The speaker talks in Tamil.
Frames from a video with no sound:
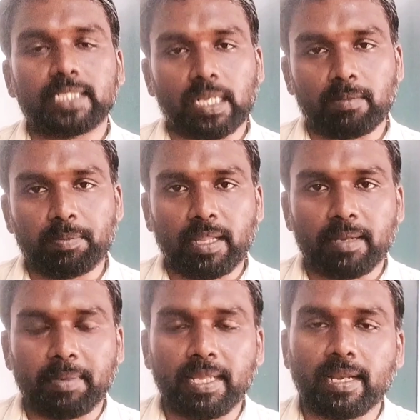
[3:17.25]

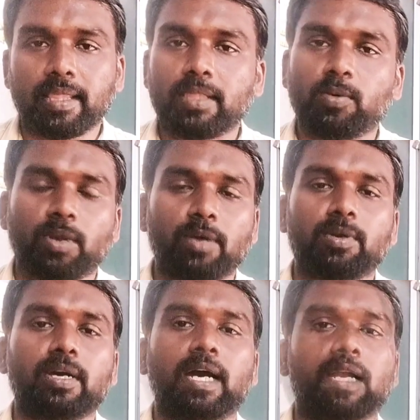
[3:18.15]
சிரமப்படுது அப்படிங்கிறத இந்த ஒரே
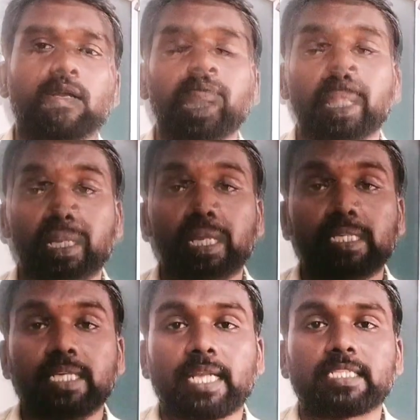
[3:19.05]
ஒரு காரணம் இடது
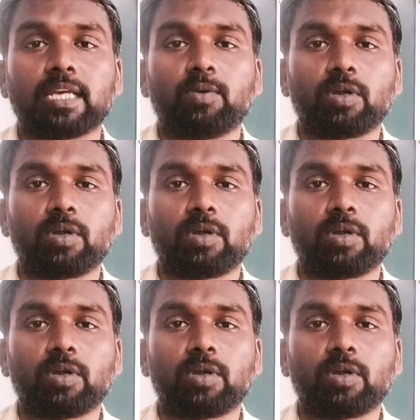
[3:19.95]
நாசி அடைச்சா